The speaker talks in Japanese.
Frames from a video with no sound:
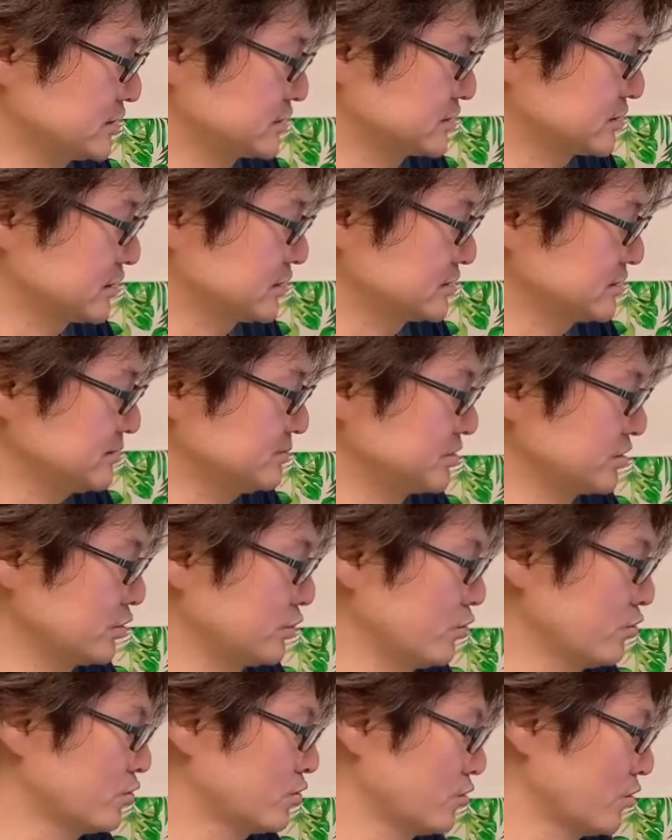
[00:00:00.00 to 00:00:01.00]
スが全部で
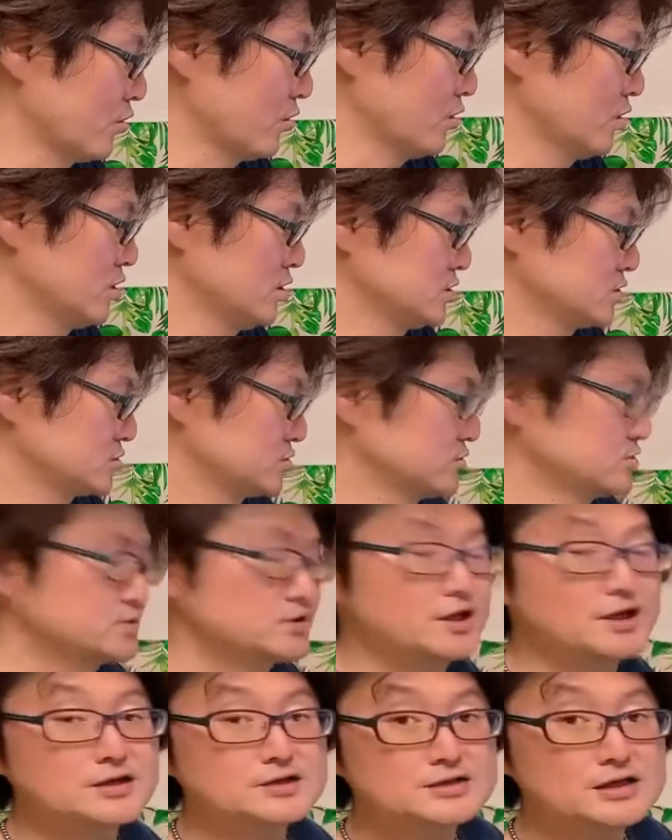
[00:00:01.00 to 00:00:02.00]
6個そし
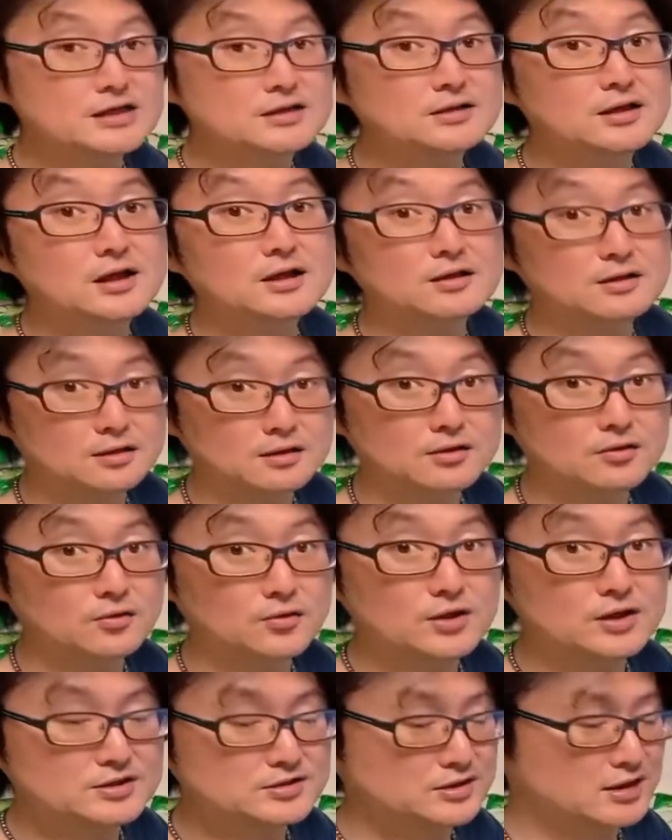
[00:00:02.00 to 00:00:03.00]
て3段の
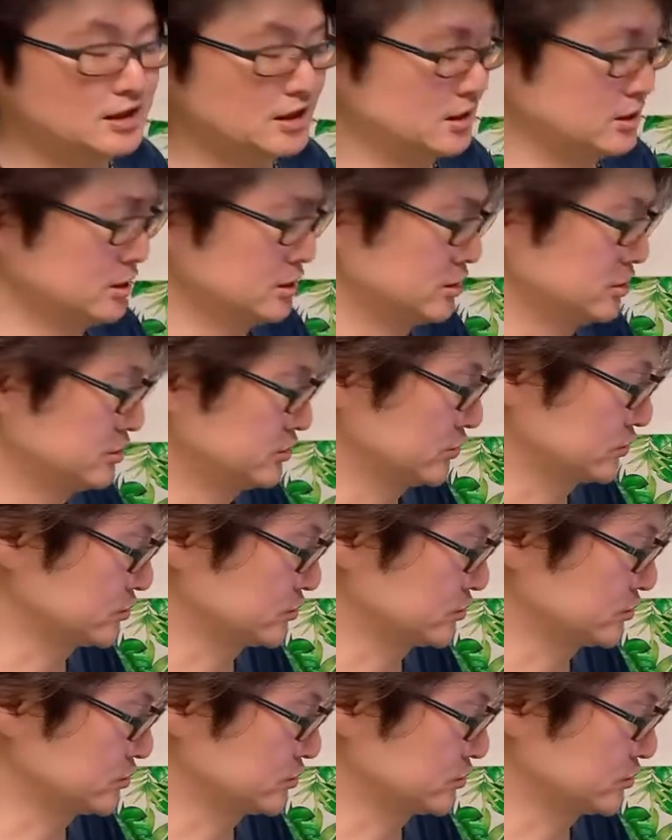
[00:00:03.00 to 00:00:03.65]
やつが1